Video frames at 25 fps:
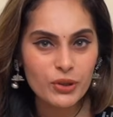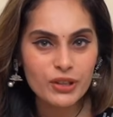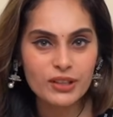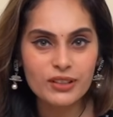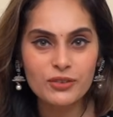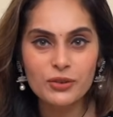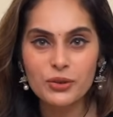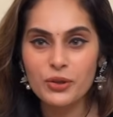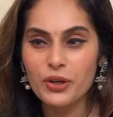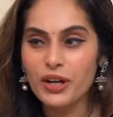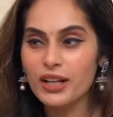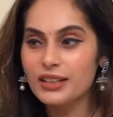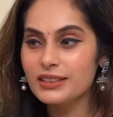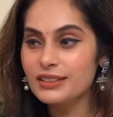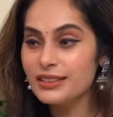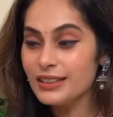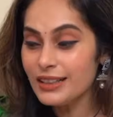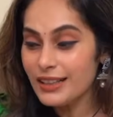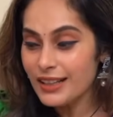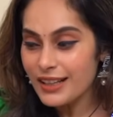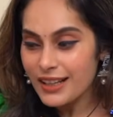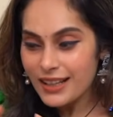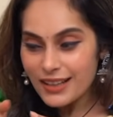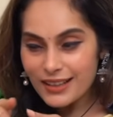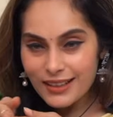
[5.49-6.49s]
இருக்கக்கூடாது
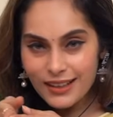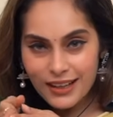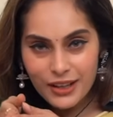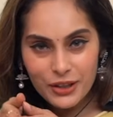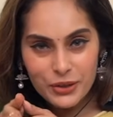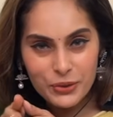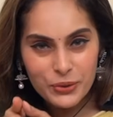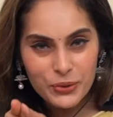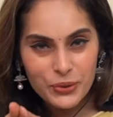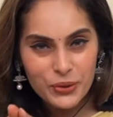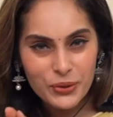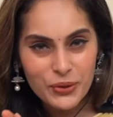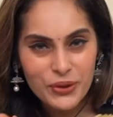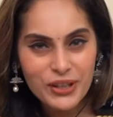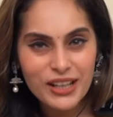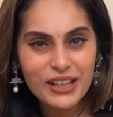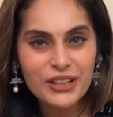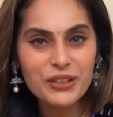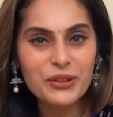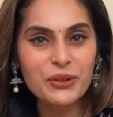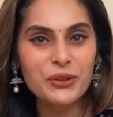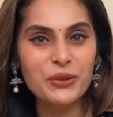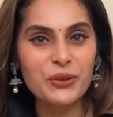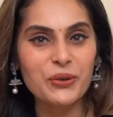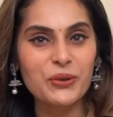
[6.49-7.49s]
நடுவில்
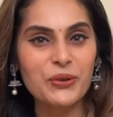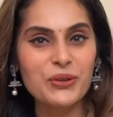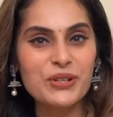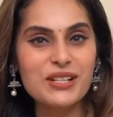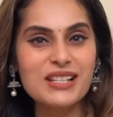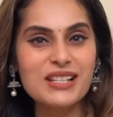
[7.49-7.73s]
இருக்கணும்